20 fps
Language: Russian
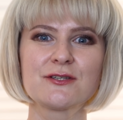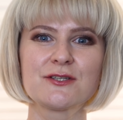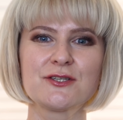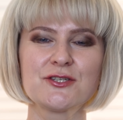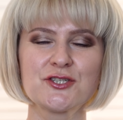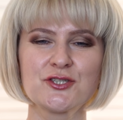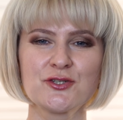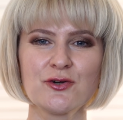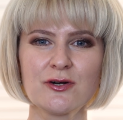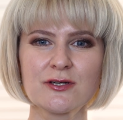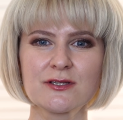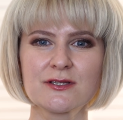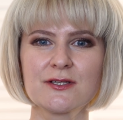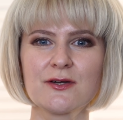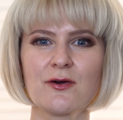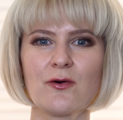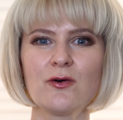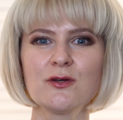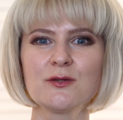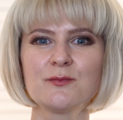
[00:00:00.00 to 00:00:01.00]
Парни
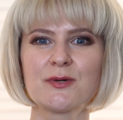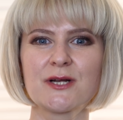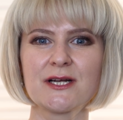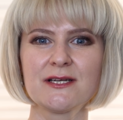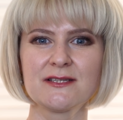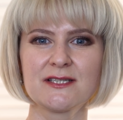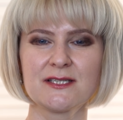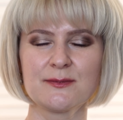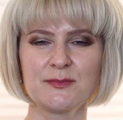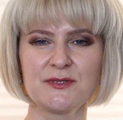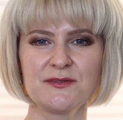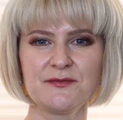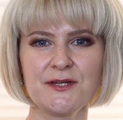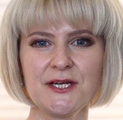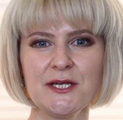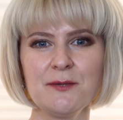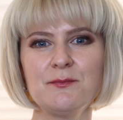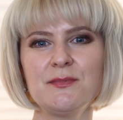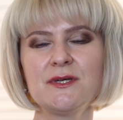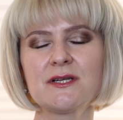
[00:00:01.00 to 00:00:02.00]
шорты от бренда
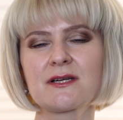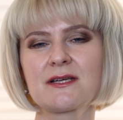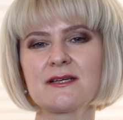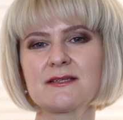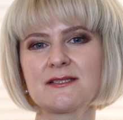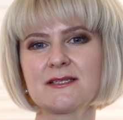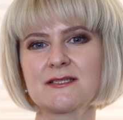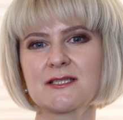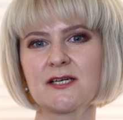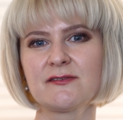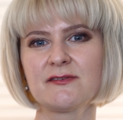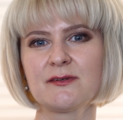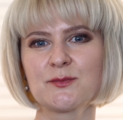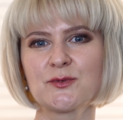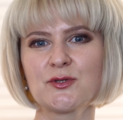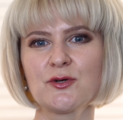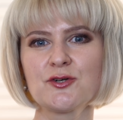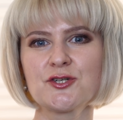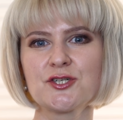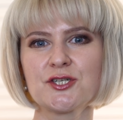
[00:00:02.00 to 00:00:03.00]
Бифри, бирки составом
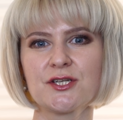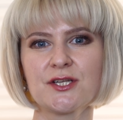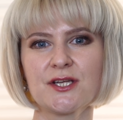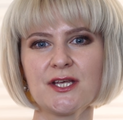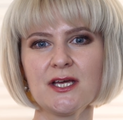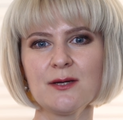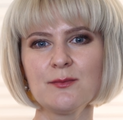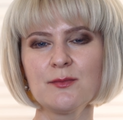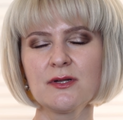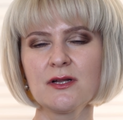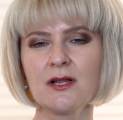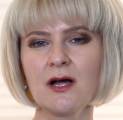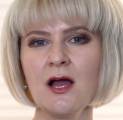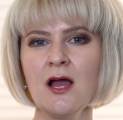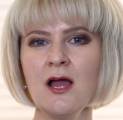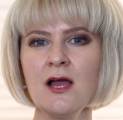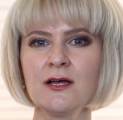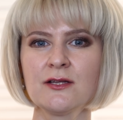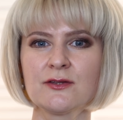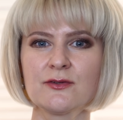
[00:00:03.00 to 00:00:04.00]
тоже не было,
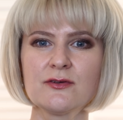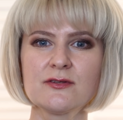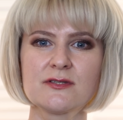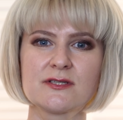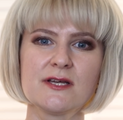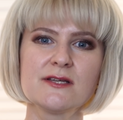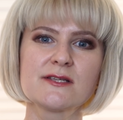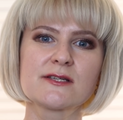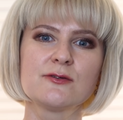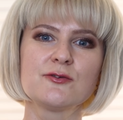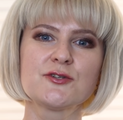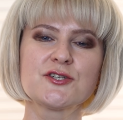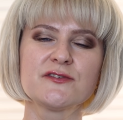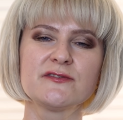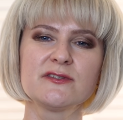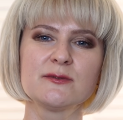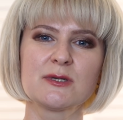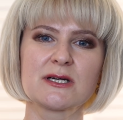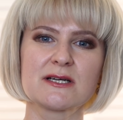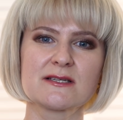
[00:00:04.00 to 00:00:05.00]
но здесь
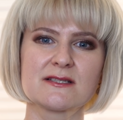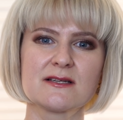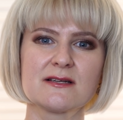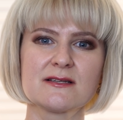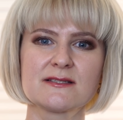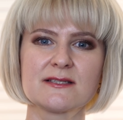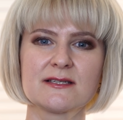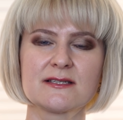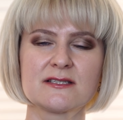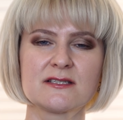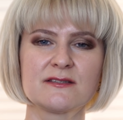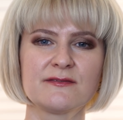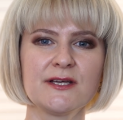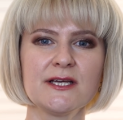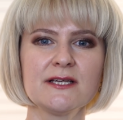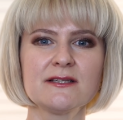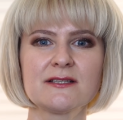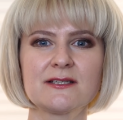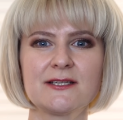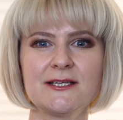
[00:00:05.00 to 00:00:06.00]
ключевым оказался
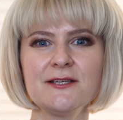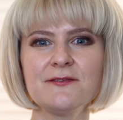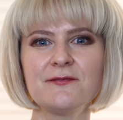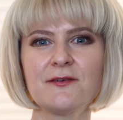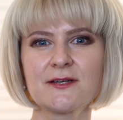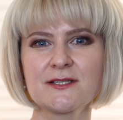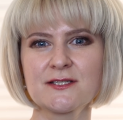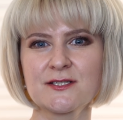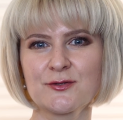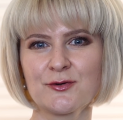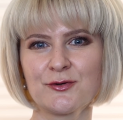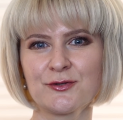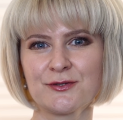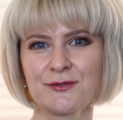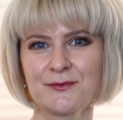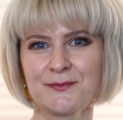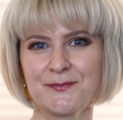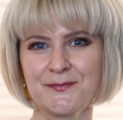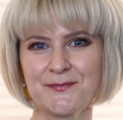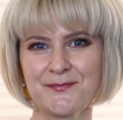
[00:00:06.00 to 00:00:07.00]
цвет и фасон.